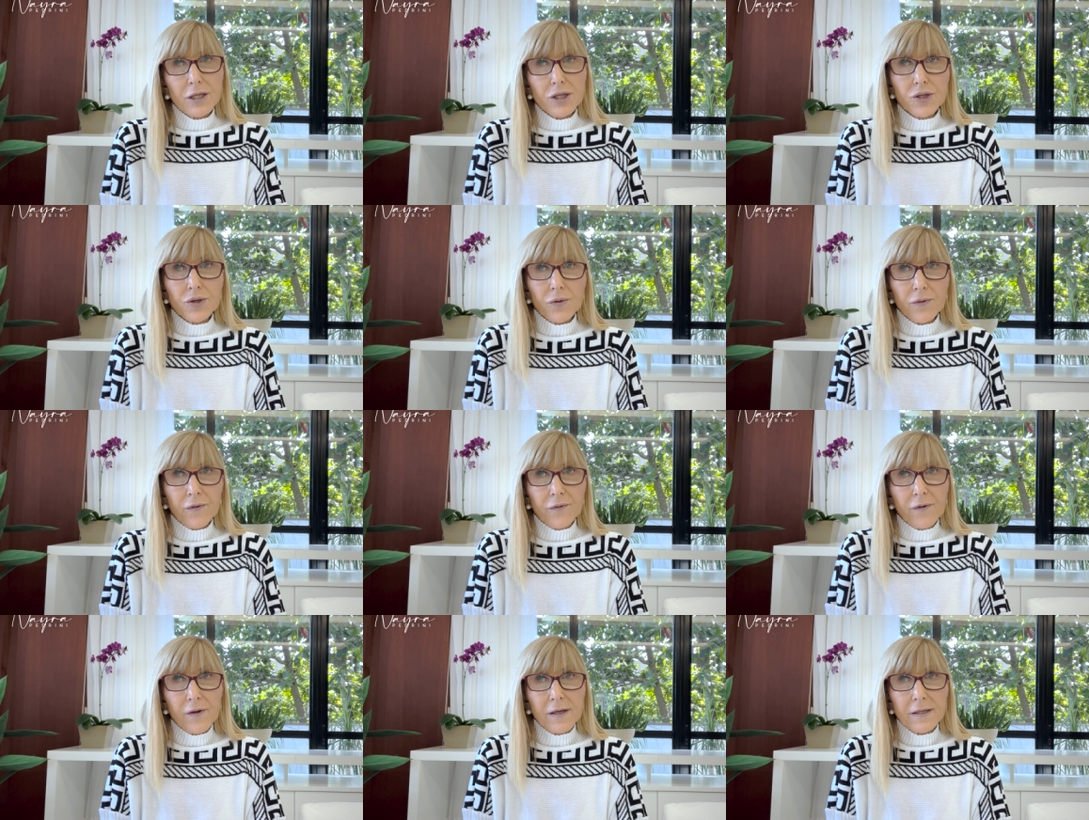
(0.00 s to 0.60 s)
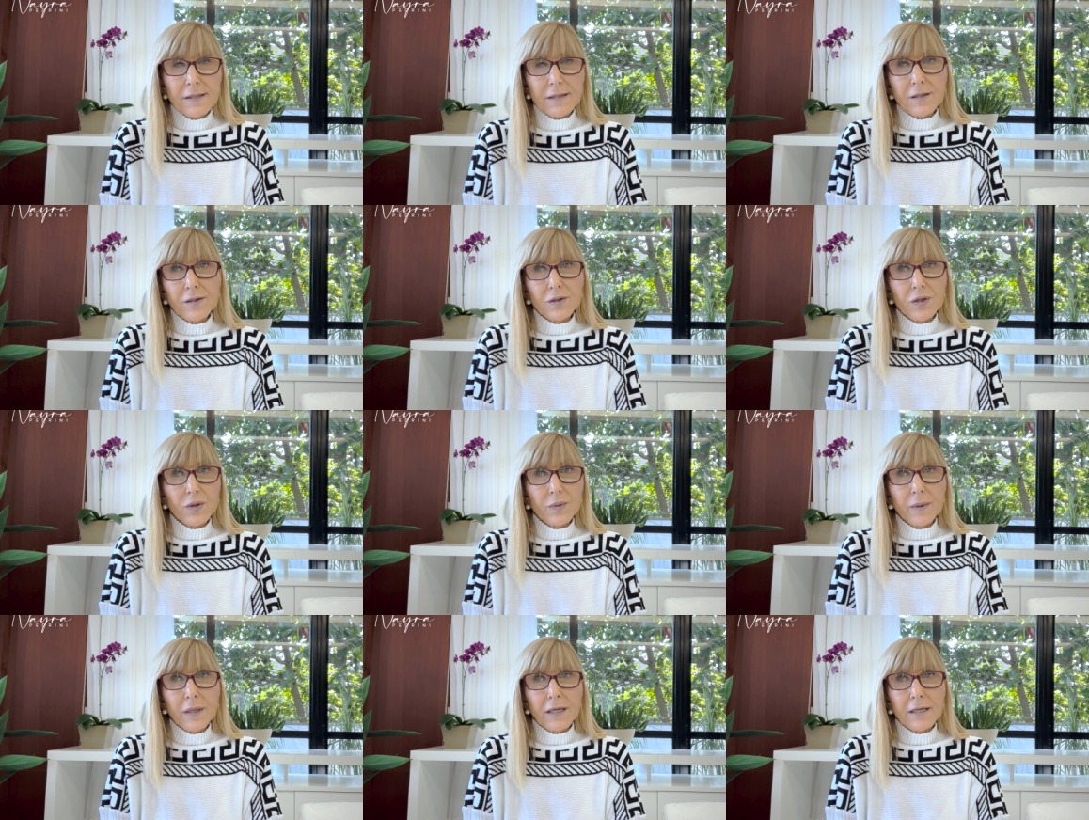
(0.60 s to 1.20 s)
chovesse
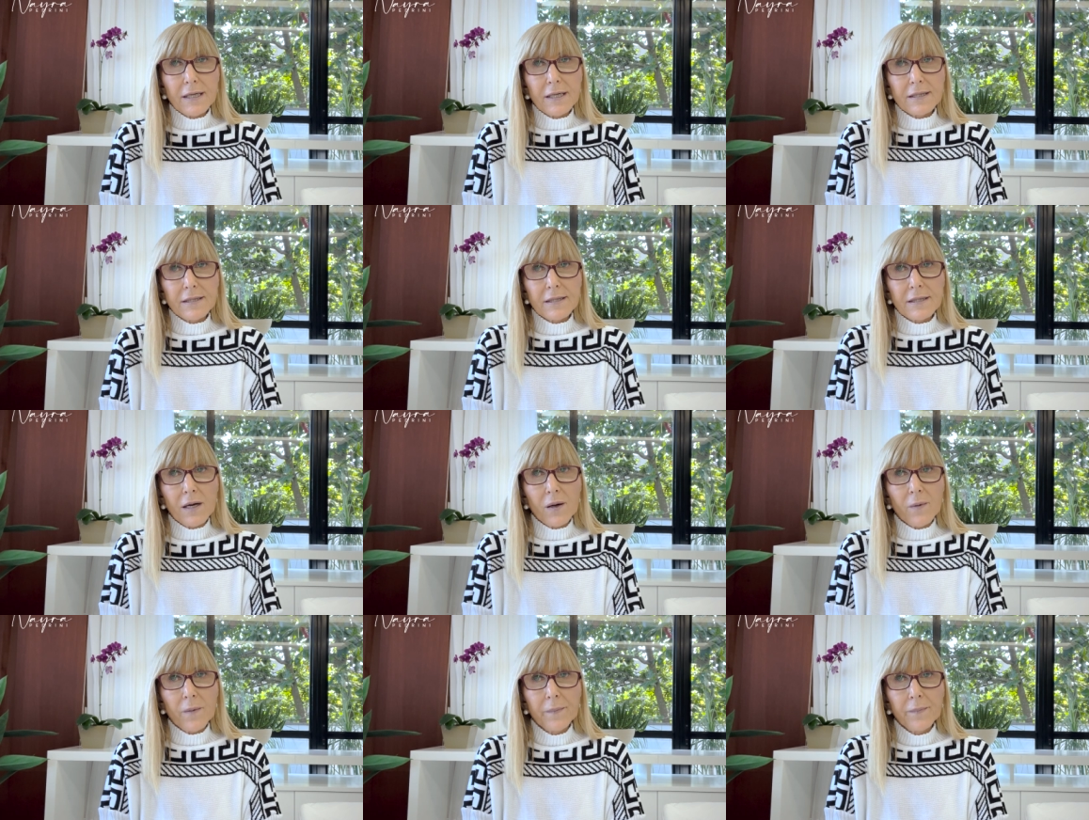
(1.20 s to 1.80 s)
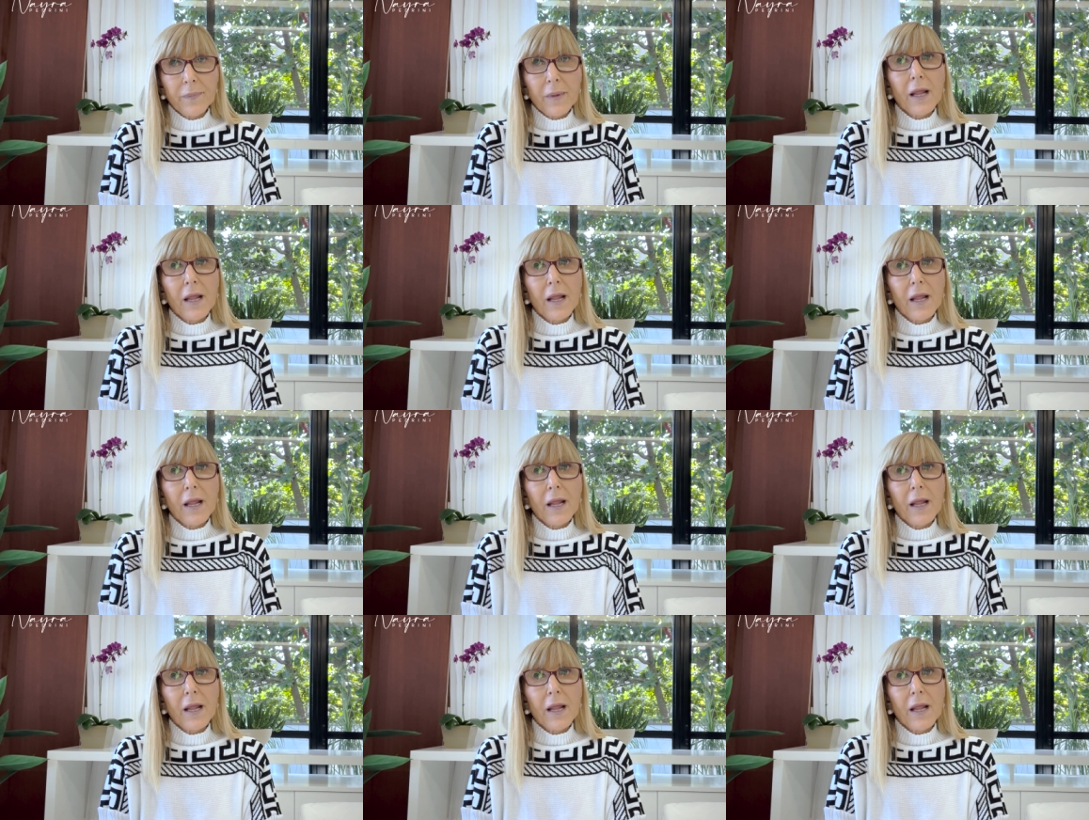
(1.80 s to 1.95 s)
sobre a nação.